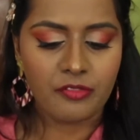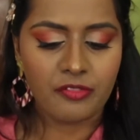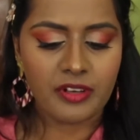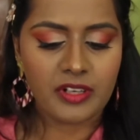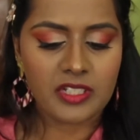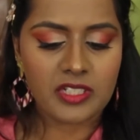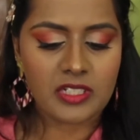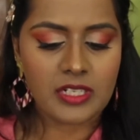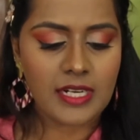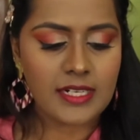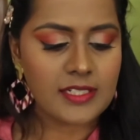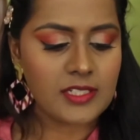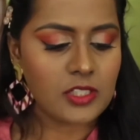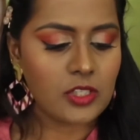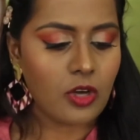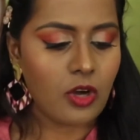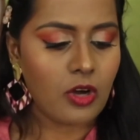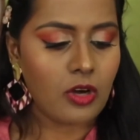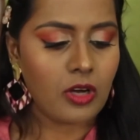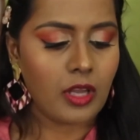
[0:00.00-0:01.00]
ఫస్ట్
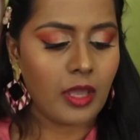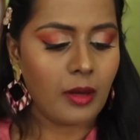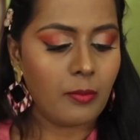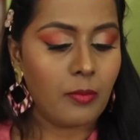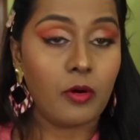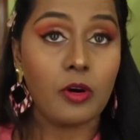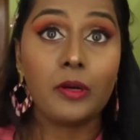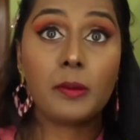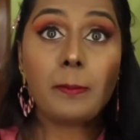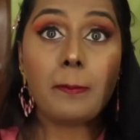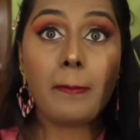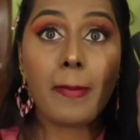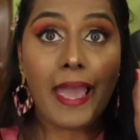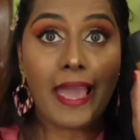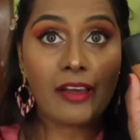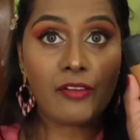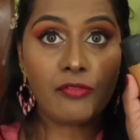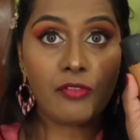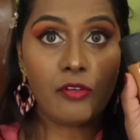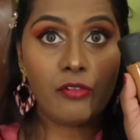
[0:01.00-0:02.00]
లెట్స్ టాక్ అబౌట్
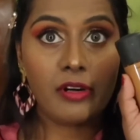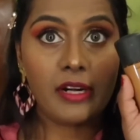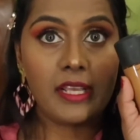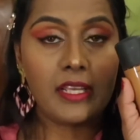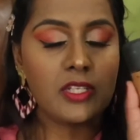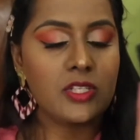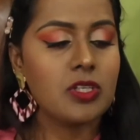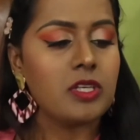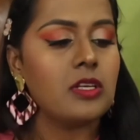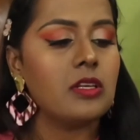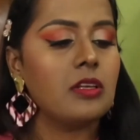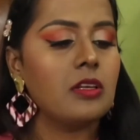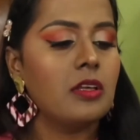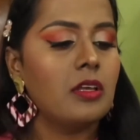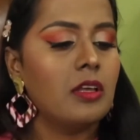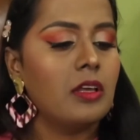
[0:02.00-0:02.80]
మ్యాక్ ఫౌండేషన్